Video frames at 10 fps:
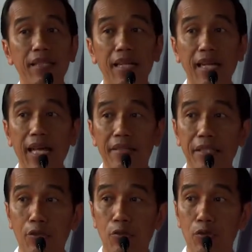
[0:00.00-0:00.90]
telah
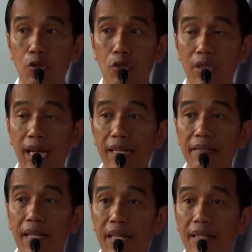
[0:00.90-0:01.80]

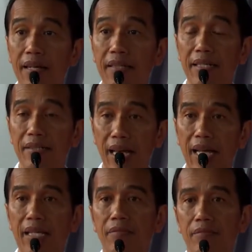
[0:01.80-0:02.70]
dikucurkan dana desa